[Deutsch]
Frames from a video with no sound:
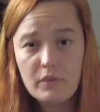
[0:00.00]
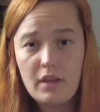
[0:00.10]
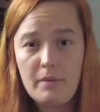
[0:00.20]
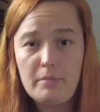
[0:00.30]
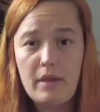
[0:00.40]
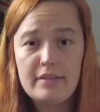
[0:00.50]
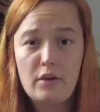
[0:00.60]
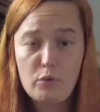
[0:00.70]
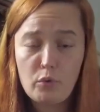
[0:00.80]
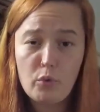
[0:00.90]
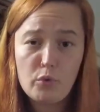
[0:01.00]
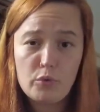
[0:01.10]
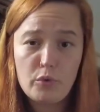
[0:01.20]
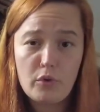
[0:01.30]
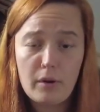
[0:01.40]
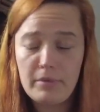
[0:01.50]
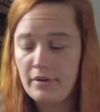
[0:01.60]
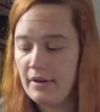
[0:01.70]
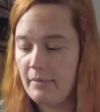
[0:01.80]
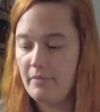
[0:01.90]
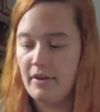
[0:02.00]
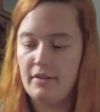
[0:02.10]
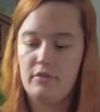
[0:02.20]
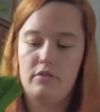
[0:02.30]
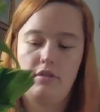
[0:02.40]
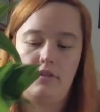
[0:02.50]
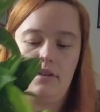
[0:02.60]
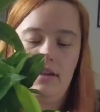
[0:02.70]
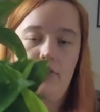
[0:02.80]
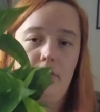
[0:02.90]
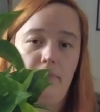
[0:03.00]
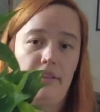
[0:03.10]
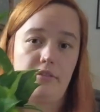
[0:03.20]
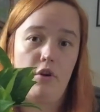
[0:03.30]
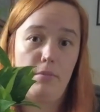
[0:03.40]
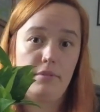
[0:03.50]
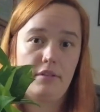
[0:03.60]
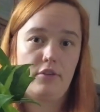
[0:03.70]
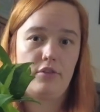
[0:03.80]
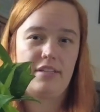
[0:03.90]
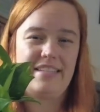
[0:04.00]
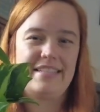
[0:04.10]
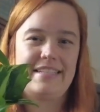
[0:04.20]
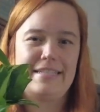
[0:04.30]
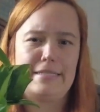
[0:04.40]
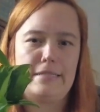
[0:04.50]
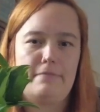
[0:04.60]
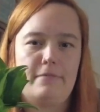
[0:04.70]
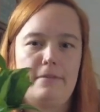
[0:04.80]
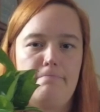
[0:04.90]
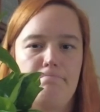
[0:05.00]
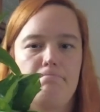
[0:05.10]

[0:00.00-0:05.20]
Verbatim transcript: Ähm, extra Hydrokulturdünger bitte nehmen, weil sonst äh, geht euch die Pflanze hops. Ihr könnt da nicht den gleichen nehmen wie